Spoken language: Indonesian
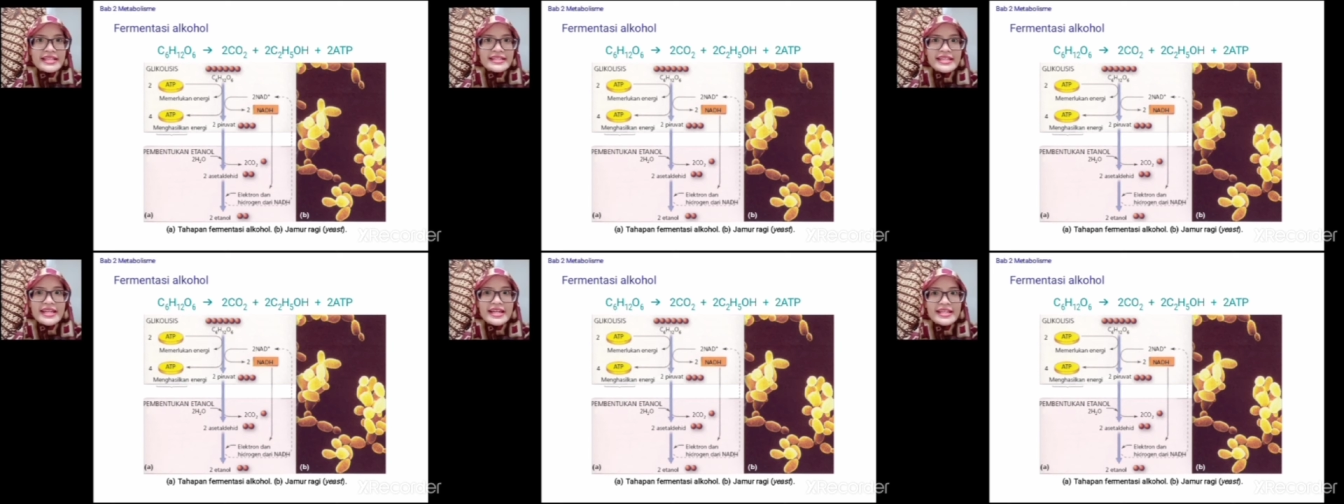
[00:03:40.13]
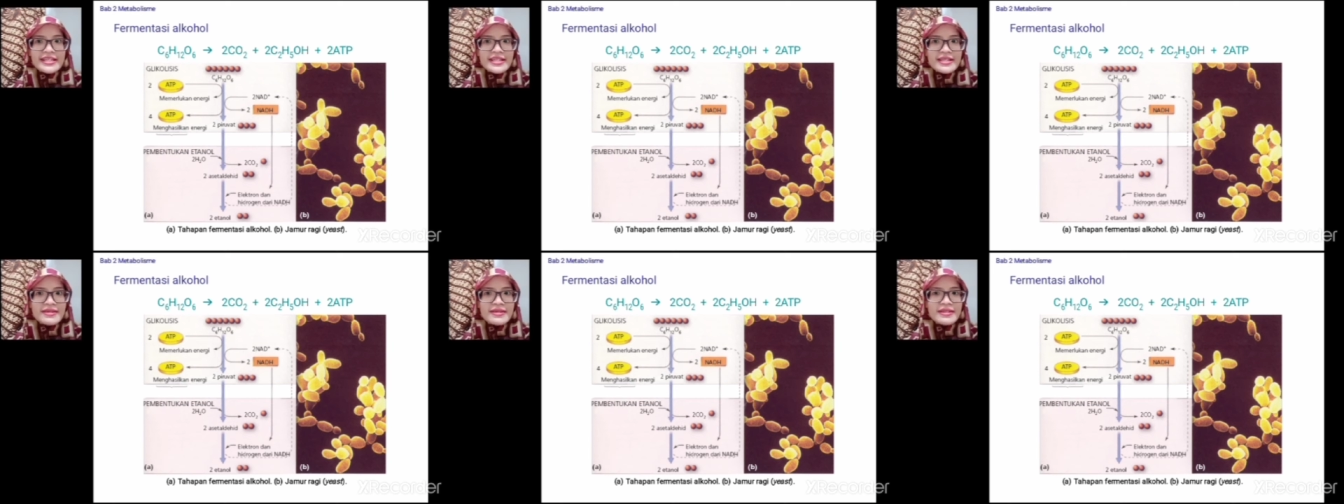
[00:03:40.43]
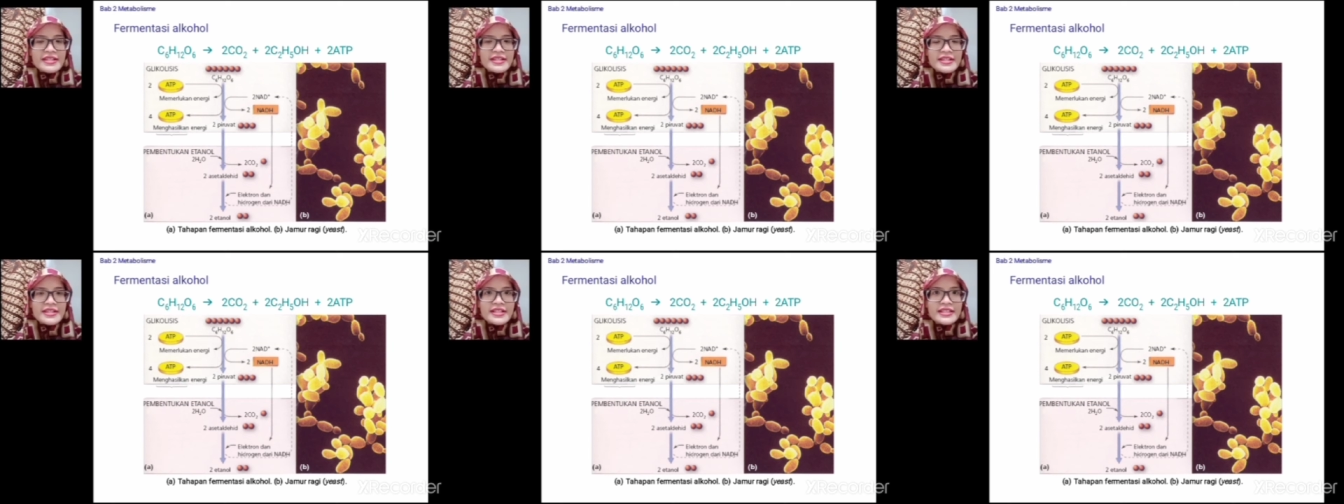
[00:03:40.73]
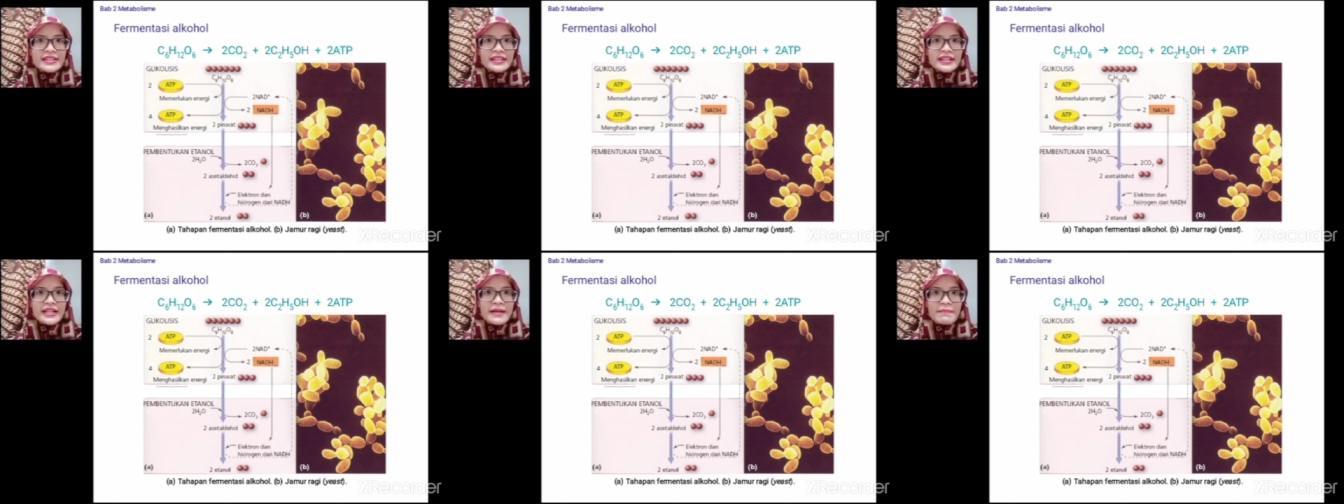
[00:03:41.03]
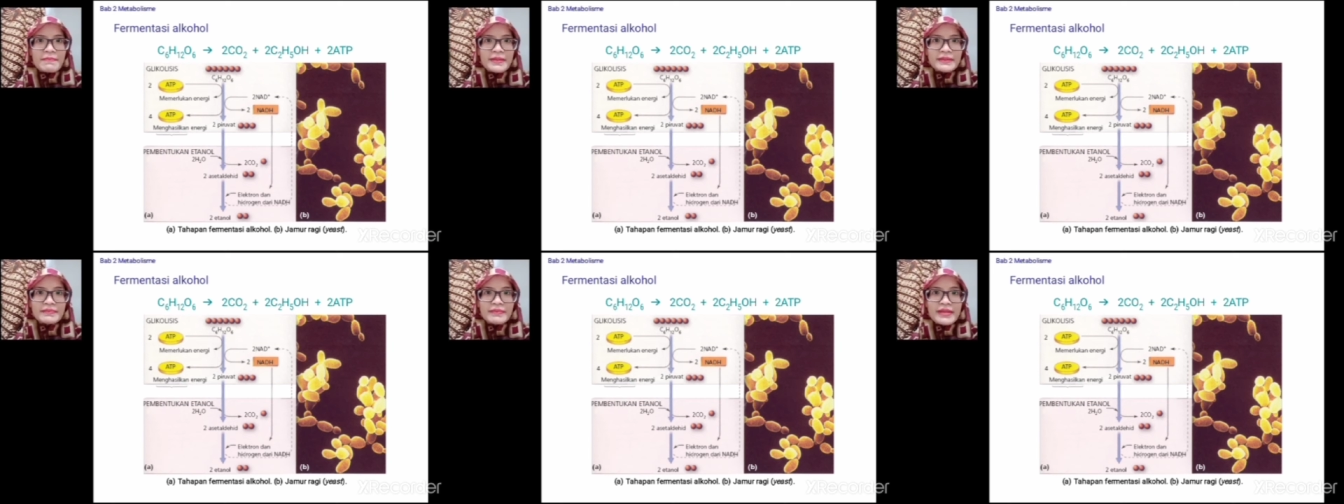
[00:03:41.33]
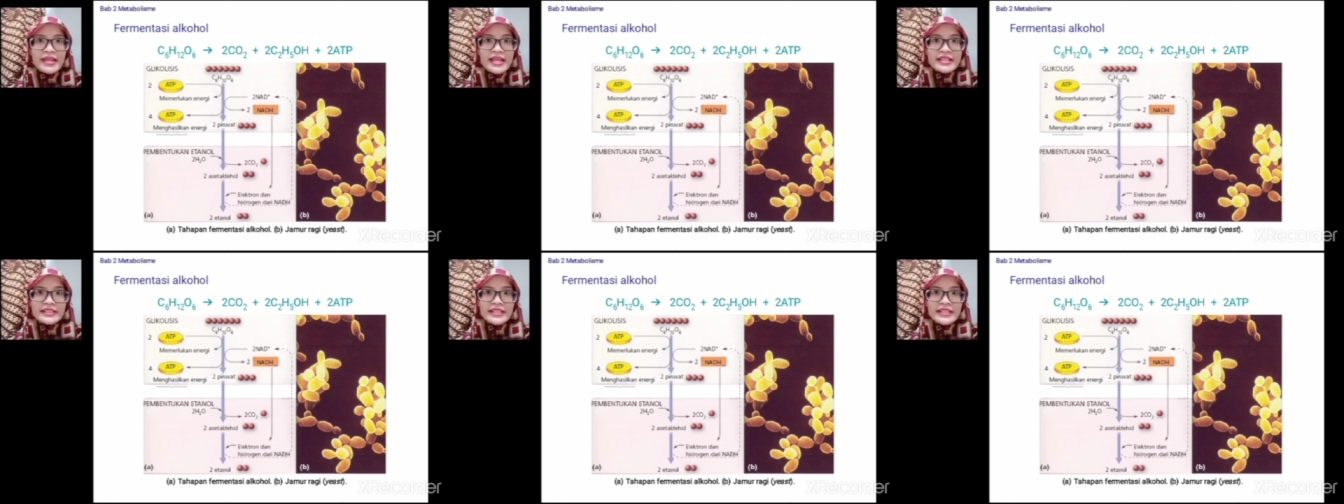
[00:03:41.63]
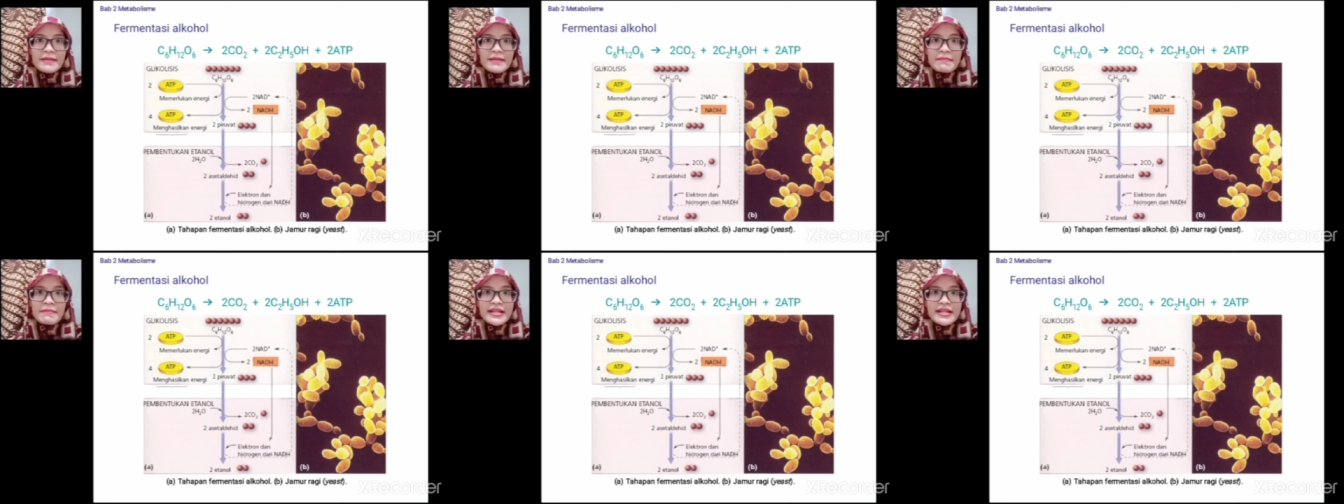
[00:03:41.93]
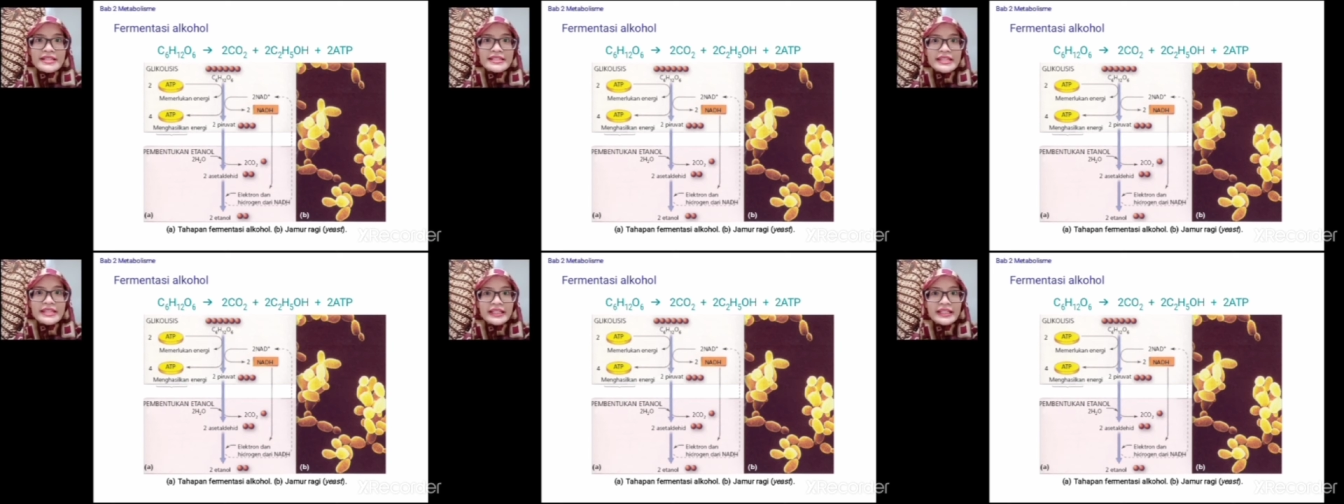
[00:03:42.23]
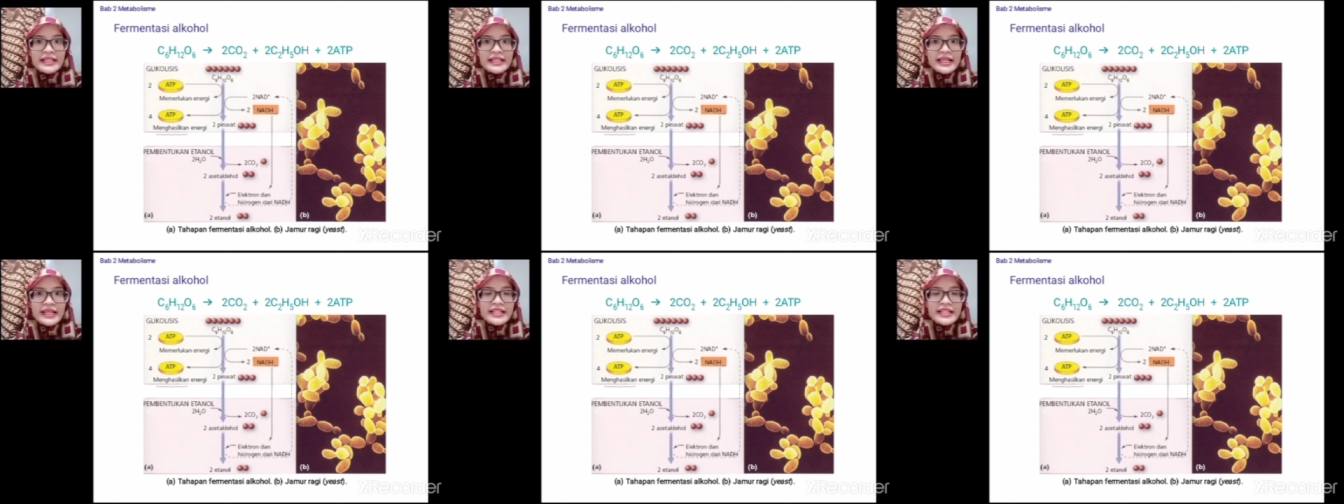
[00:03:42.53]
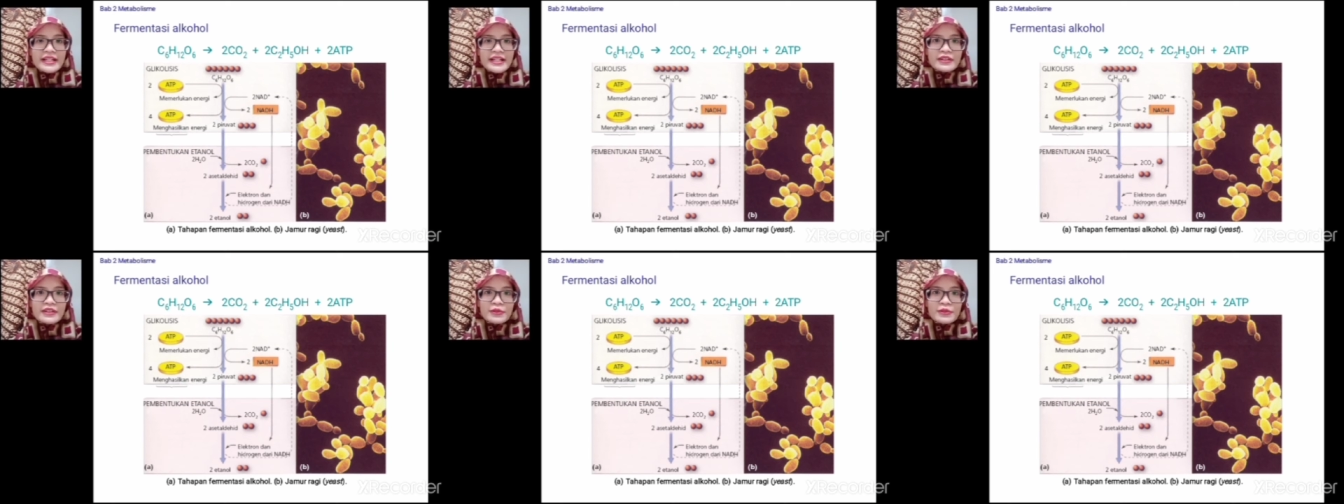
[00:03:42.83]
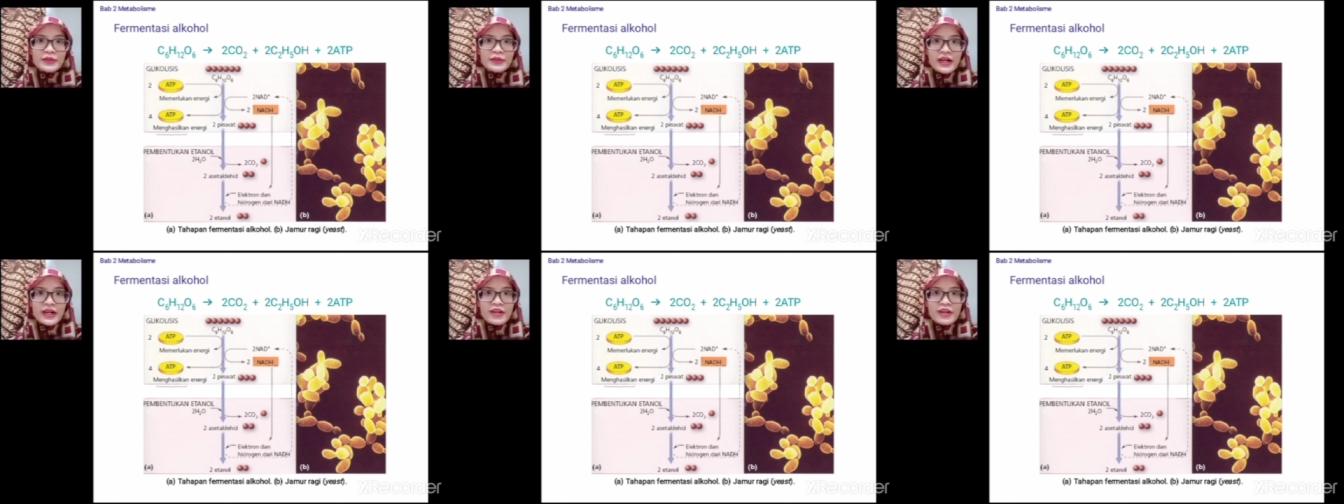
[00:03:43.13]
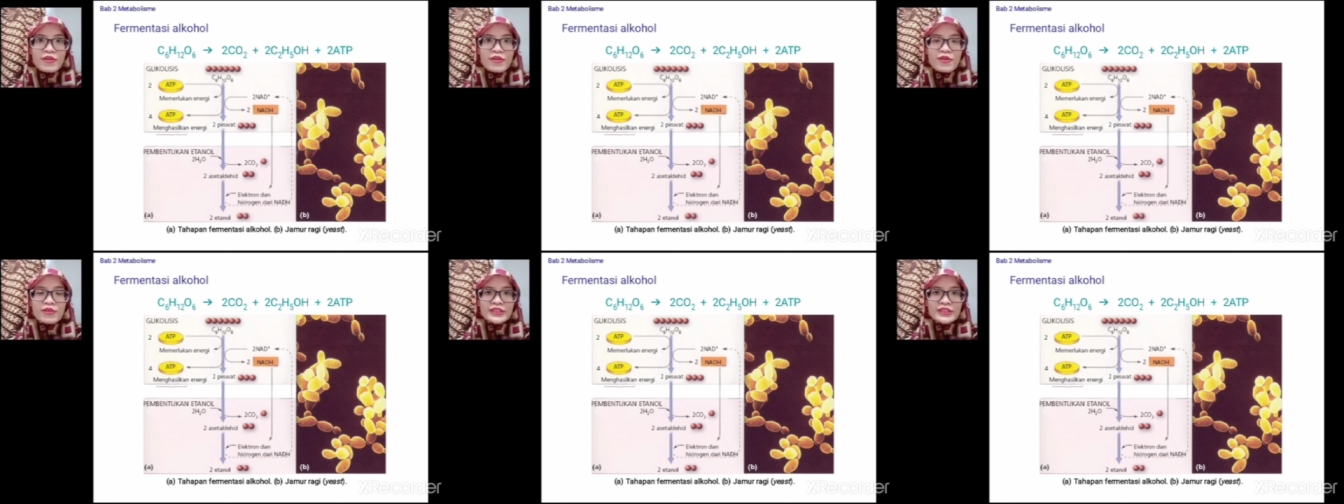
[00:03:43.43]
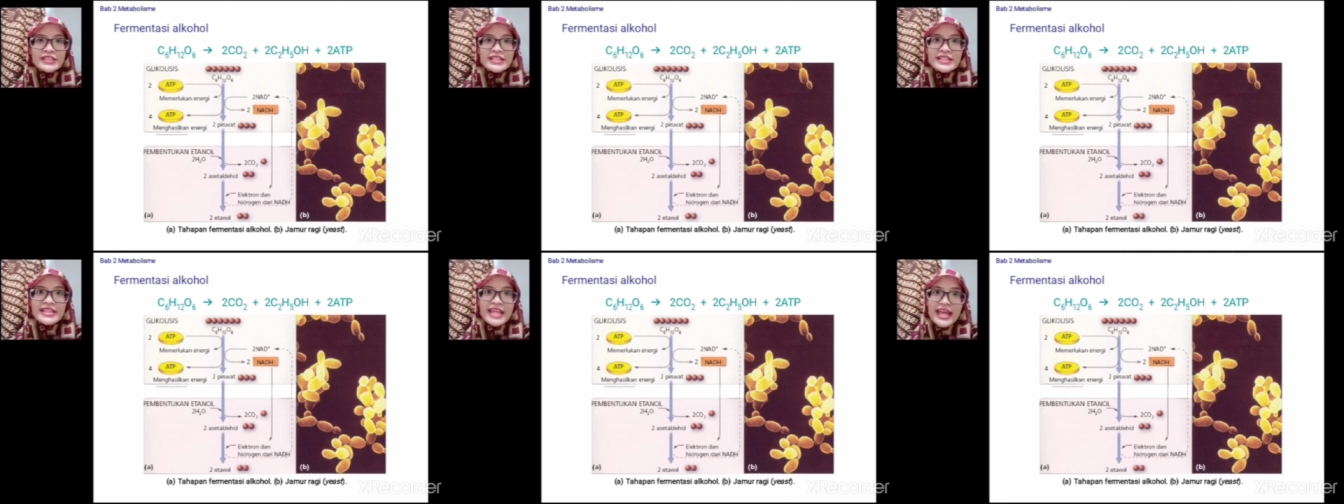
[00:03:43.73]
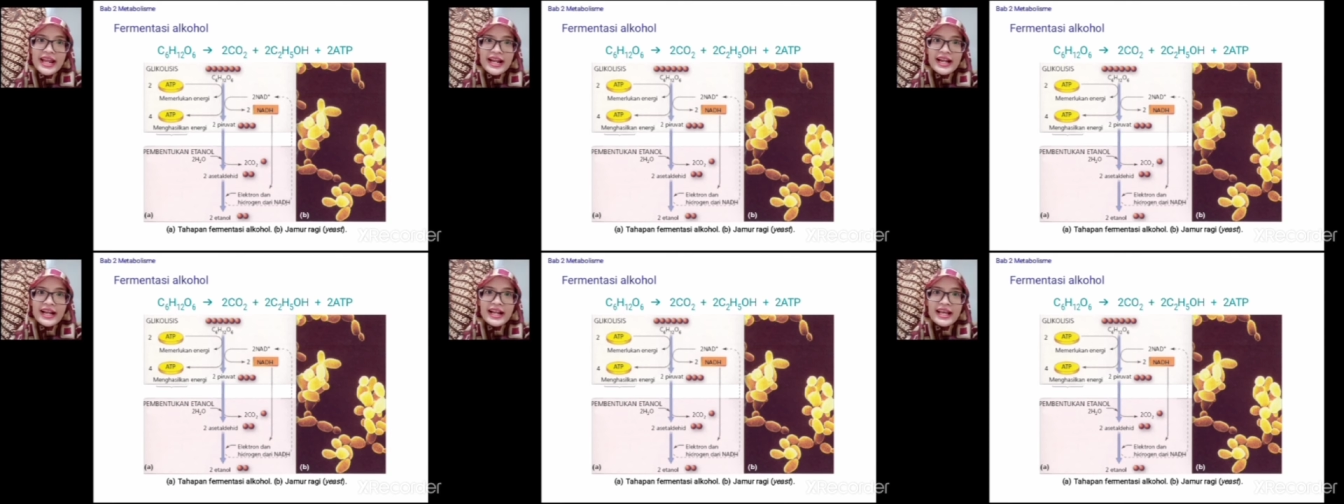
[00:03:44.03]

Jadi ini terdapat biasanya pada jaringan yang kekurangan oksigen.